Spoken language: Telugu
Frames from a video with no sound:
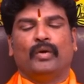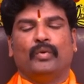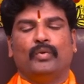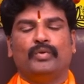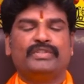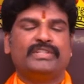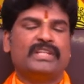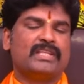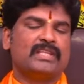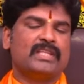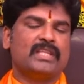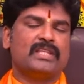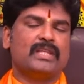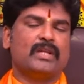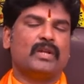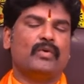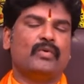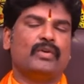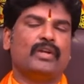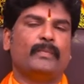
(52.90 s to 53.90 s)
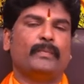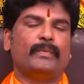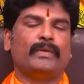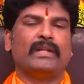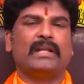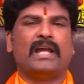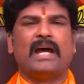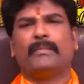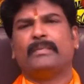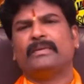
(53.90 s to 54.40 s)
ఉచ్చస్థితిలో
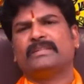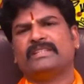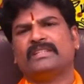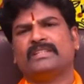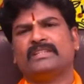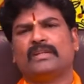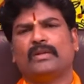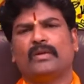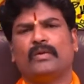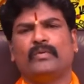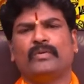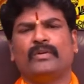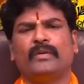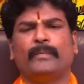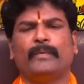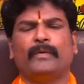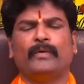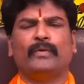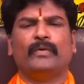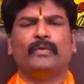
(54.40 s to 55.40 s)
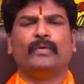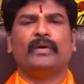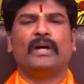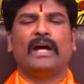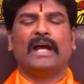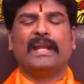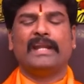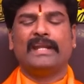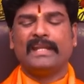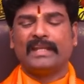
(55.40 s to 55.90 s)
ఉన్నప్పుడు లాభస్థితిలో ఉన్నప్పుడు
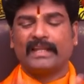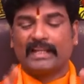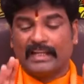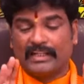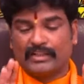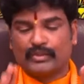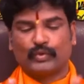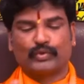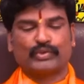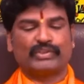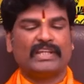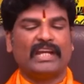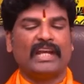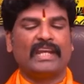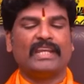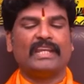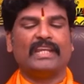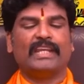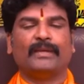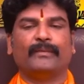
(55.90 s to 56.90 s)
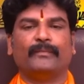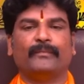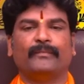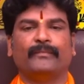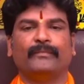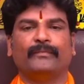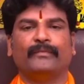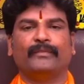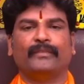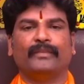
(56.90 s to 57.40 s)
అన్నీ కలిసి వస్తాయి
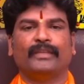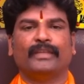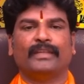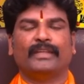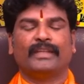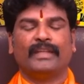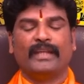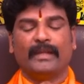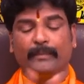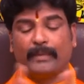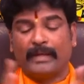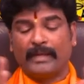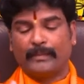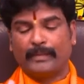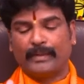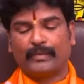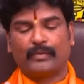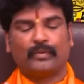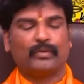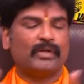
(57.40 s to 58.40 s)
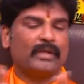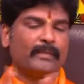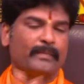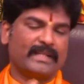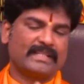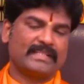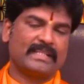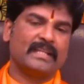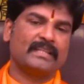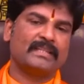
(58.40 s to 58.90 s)
ఏ పని పట్టుకున్నా
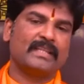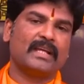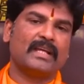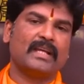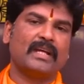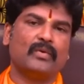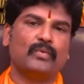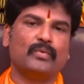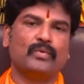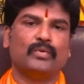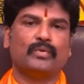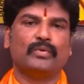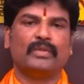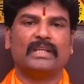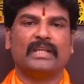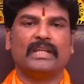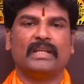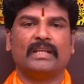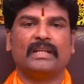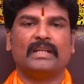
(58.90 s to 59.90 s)
ప్రశాంతంగా ఉంటుంది